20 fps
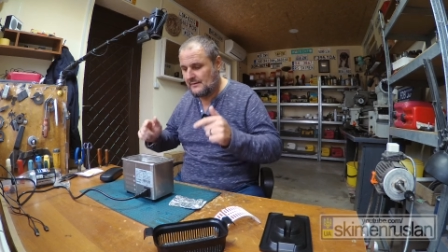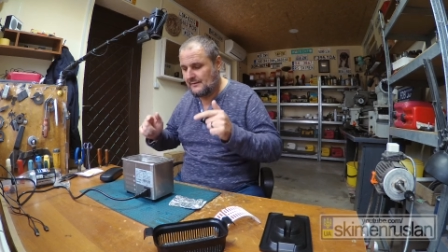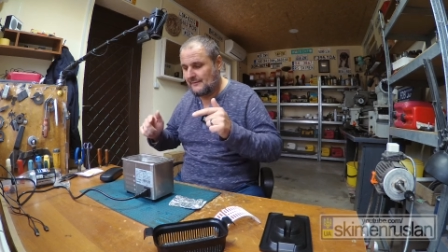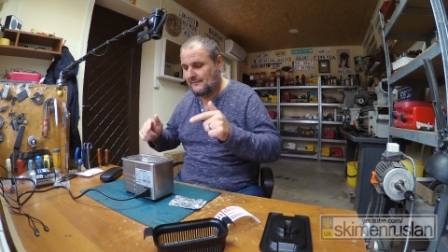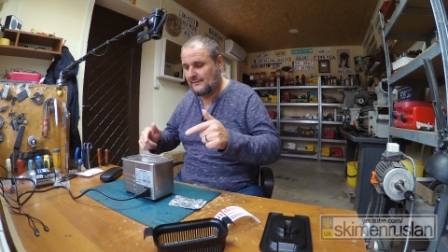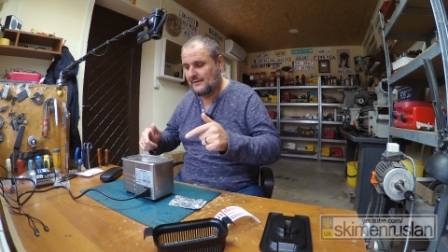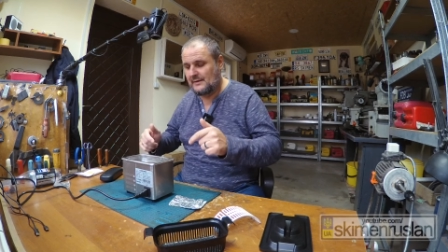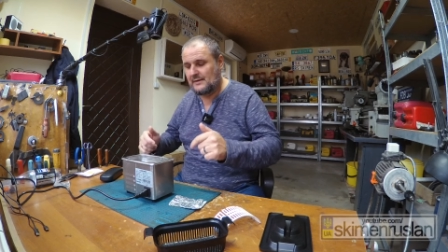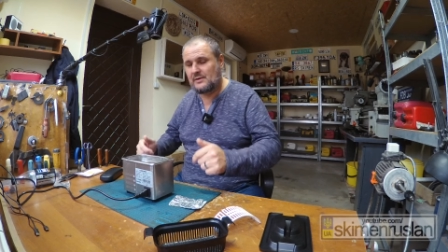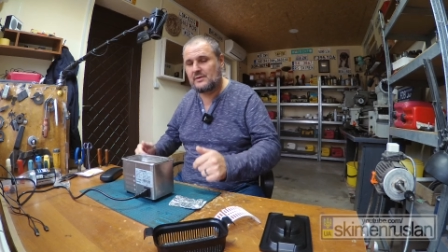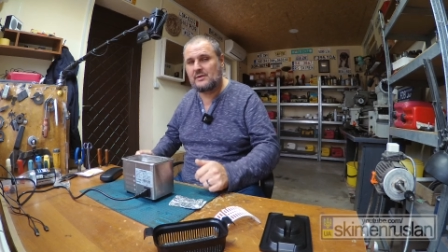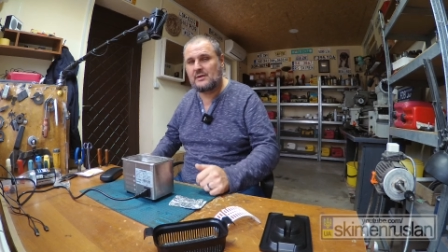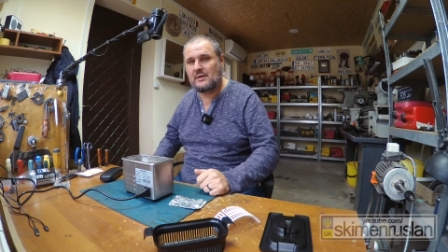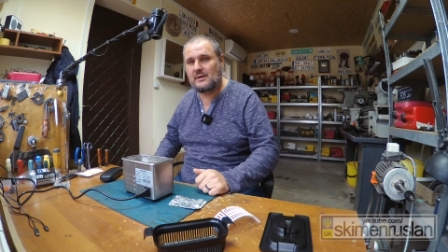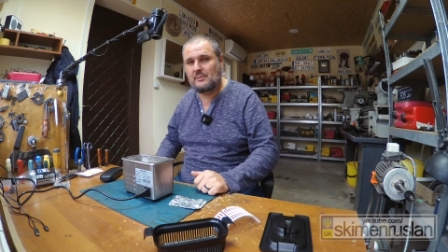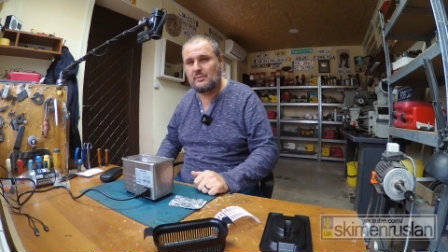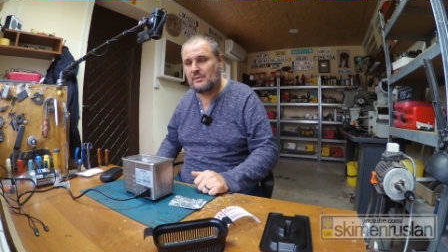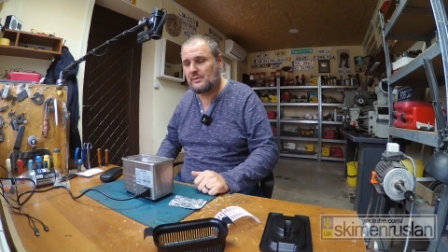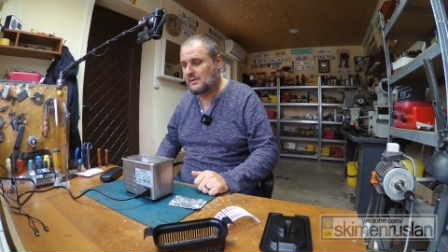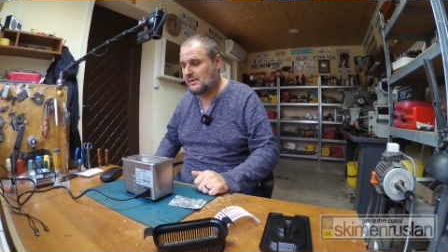Ванночка
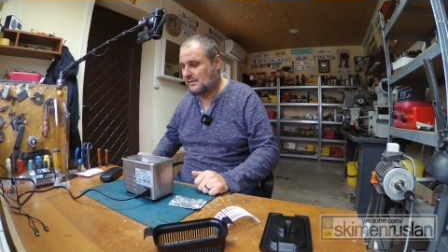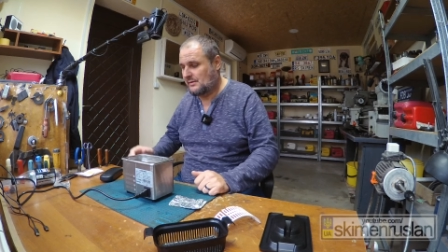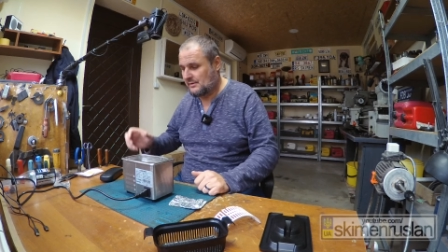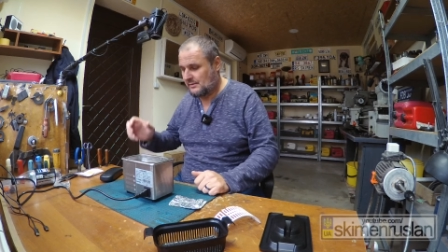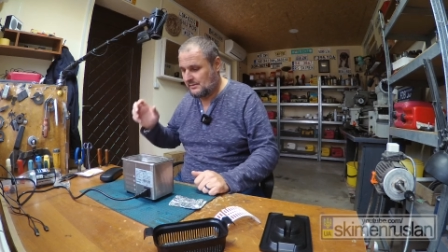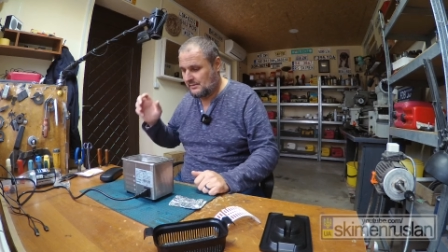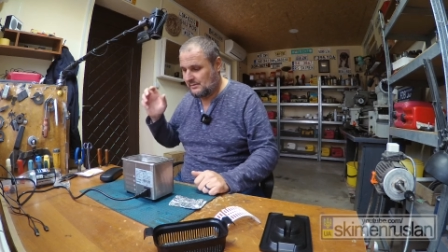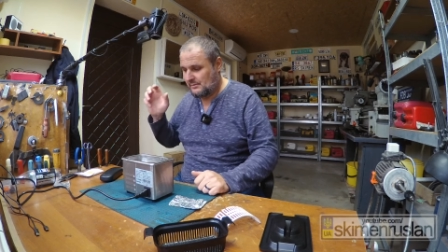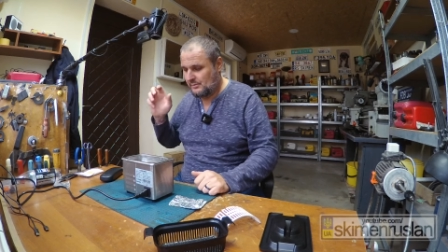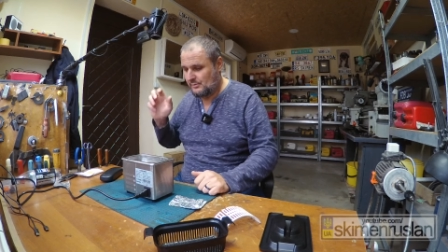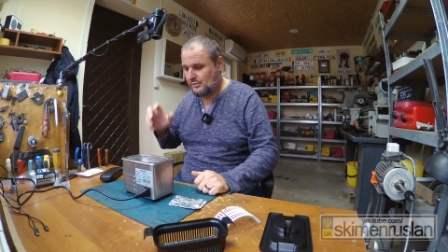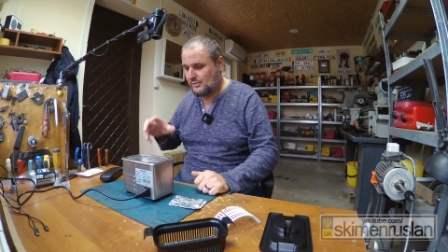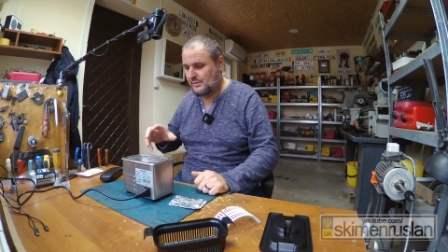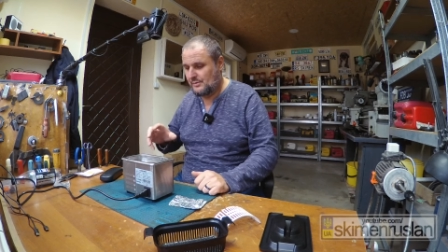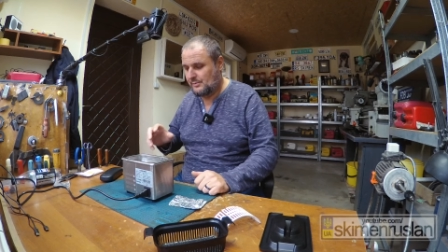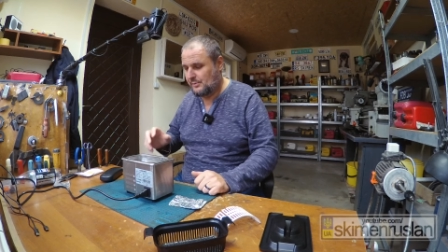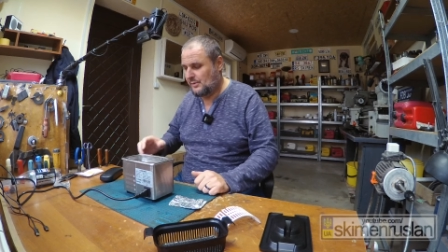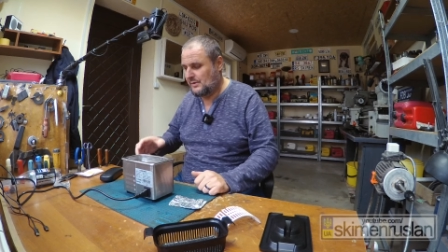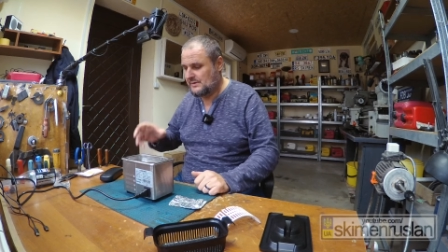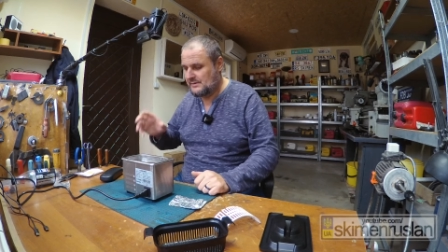работает, будем
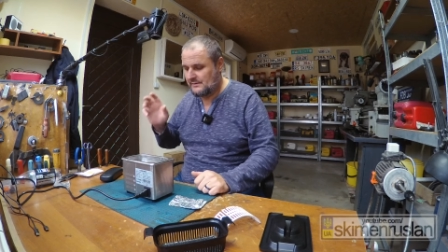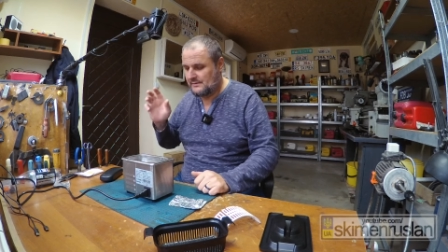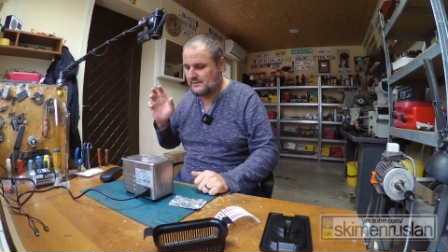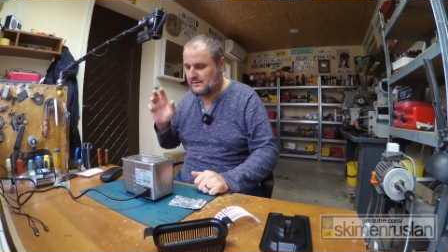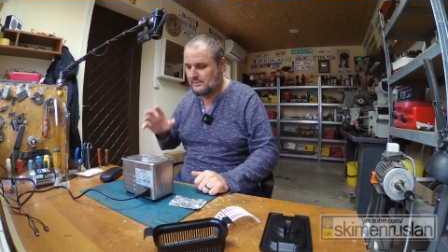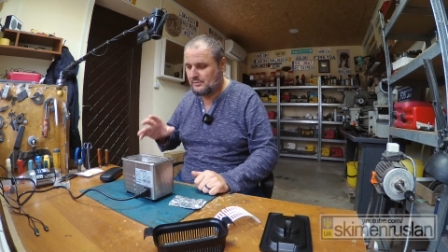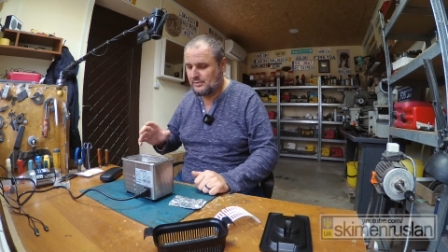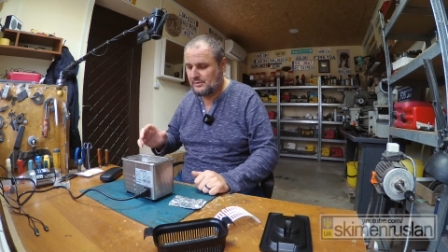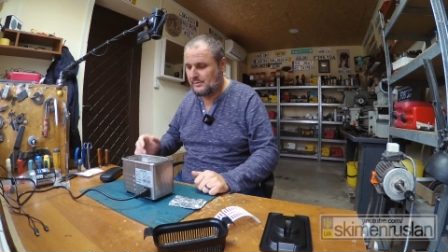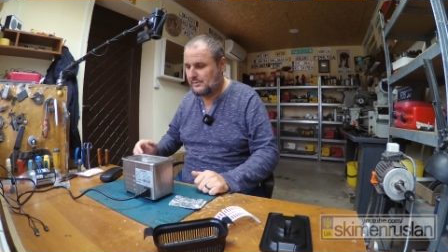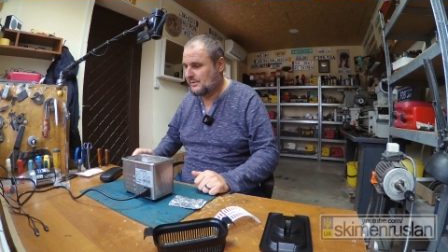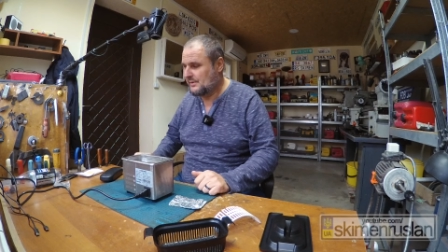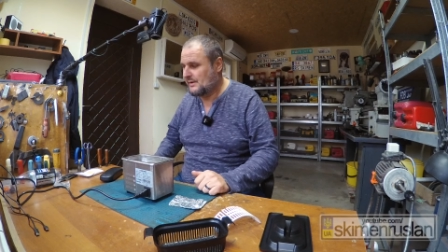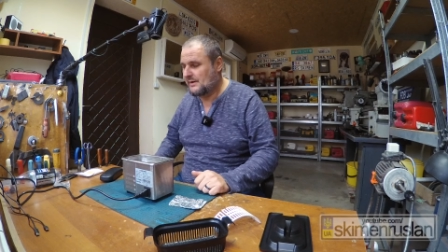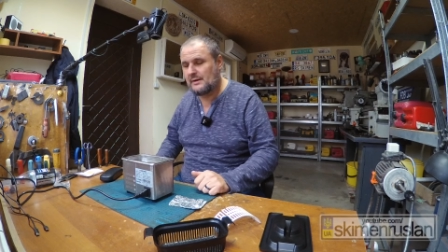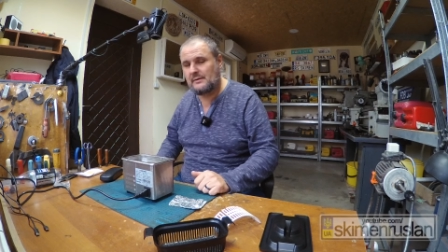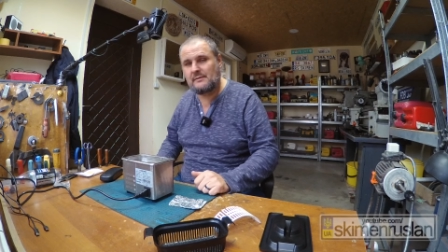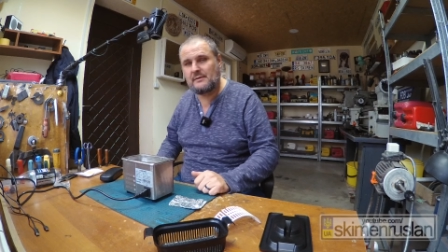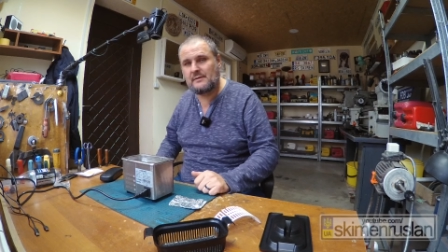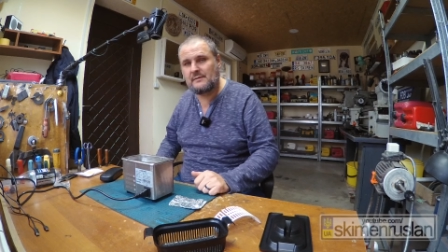пользоваться, будем
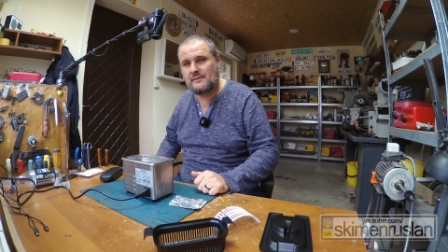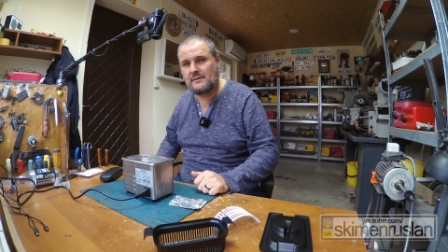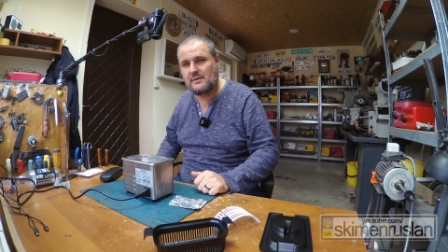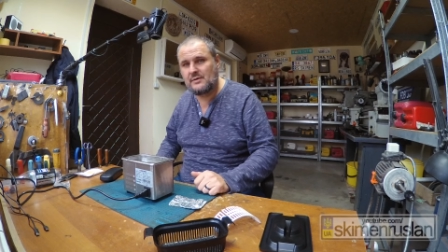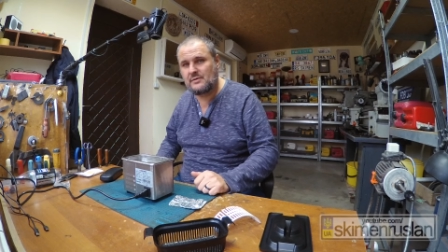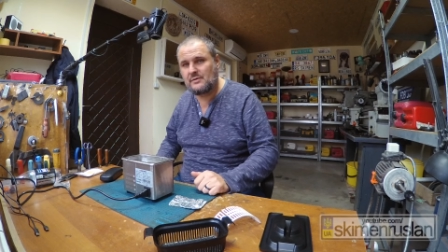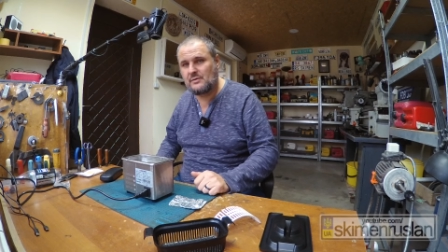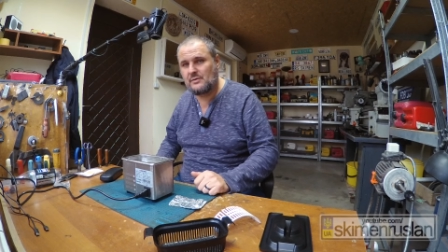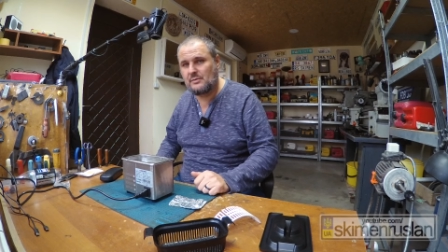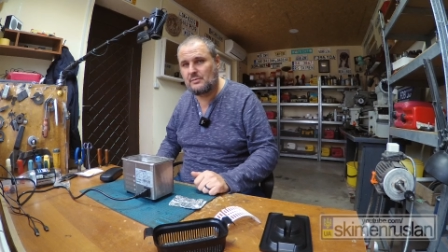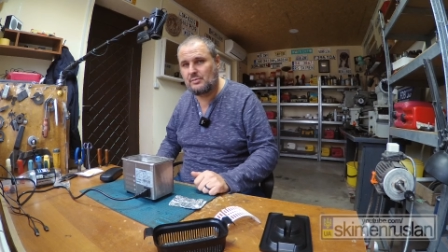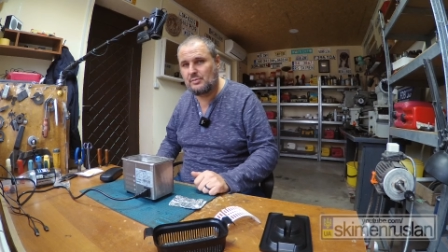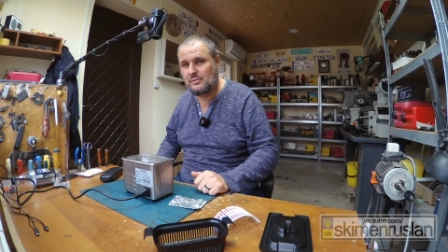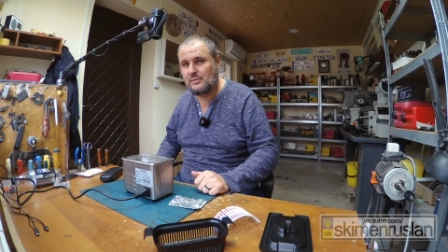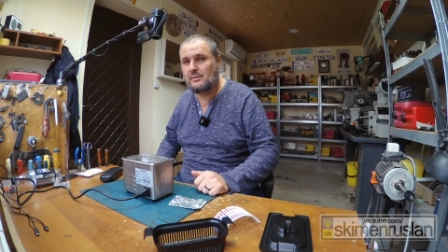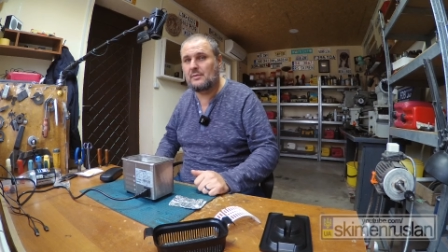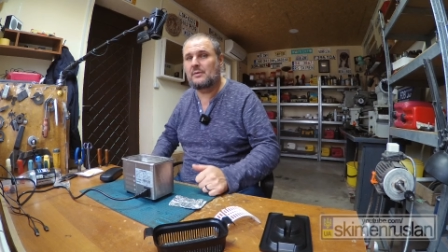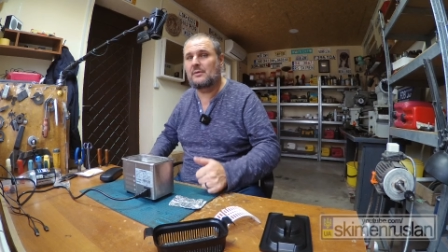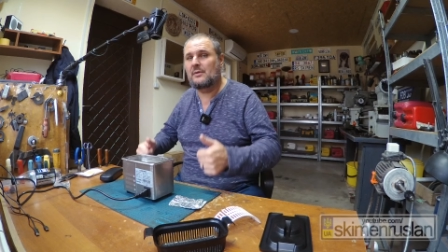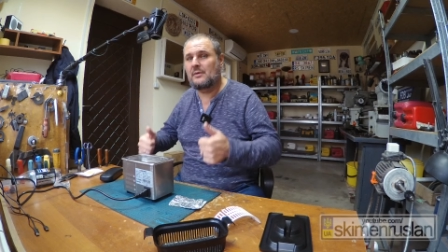подогревать водичку и будут